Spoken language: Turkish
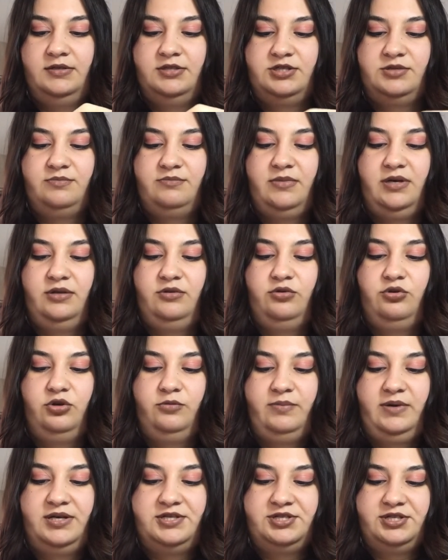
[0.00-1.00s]
Şimdi ben
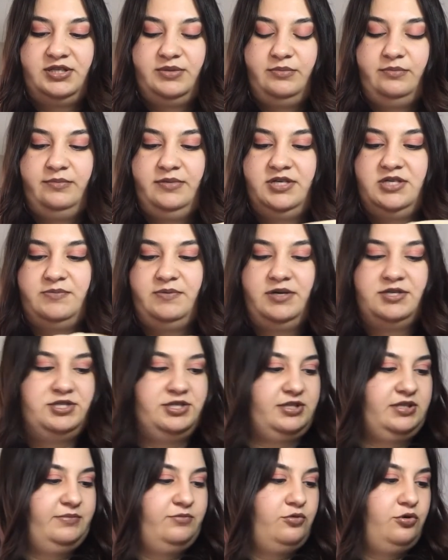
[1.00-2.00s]
4 başlıklının 5
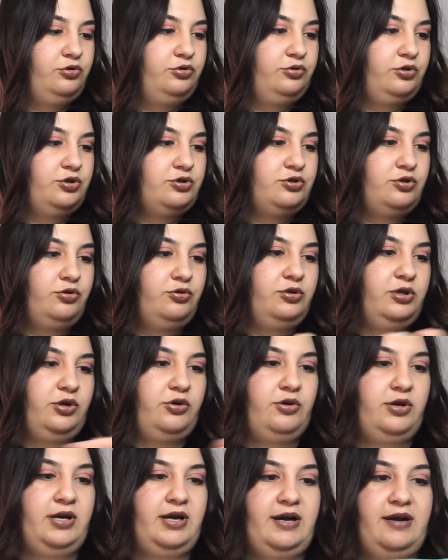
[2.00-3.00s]
başlıklının olduğunu sonuna
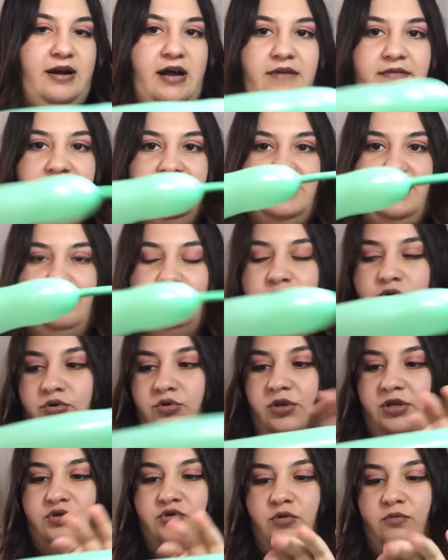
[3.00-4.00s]
göre karar vereceğim.
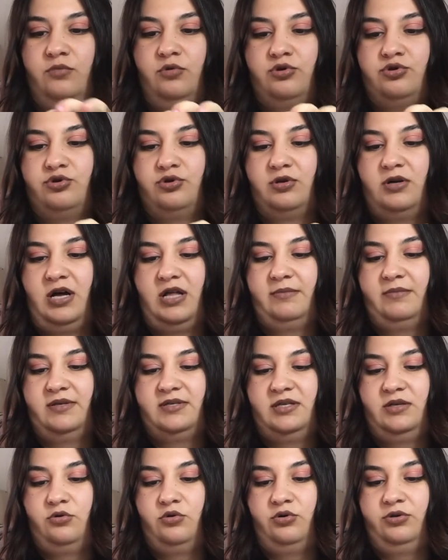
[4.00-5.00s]
Sonunda çok boşluk
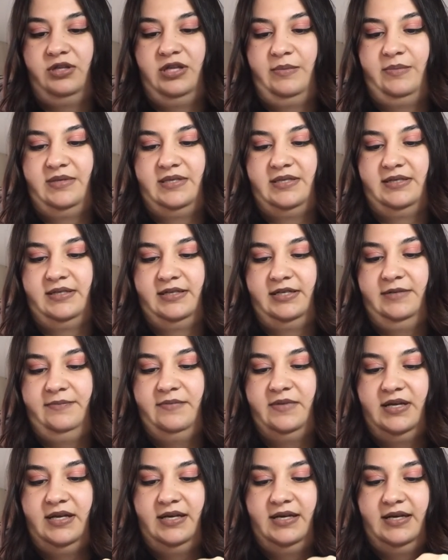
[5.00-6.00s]
kalmasa 4'te bitiririm.
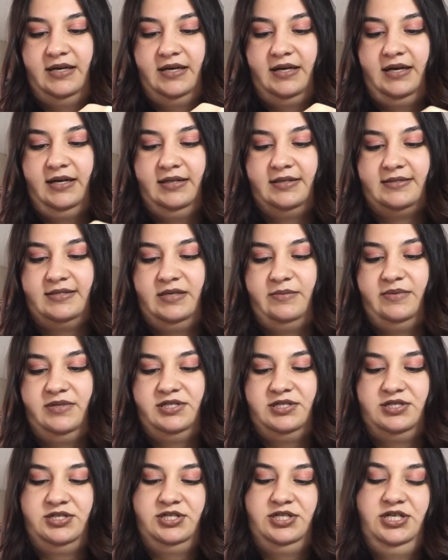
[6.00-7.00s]
Kalırsa
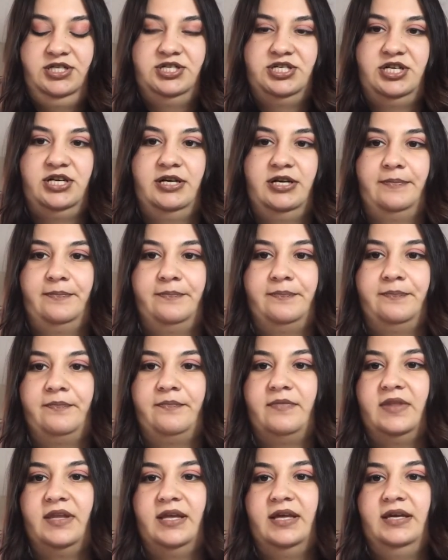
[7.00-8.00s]
5.ye çıkarım.
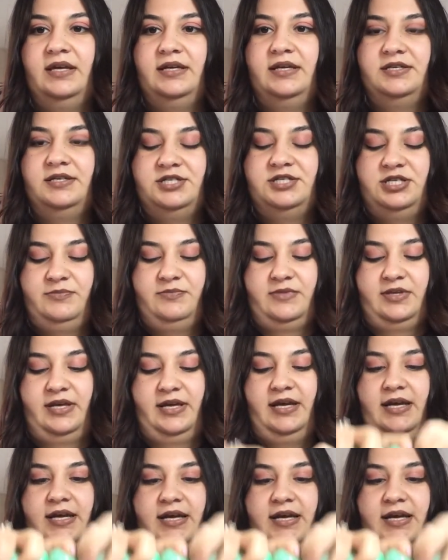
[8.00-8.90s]
Şimdi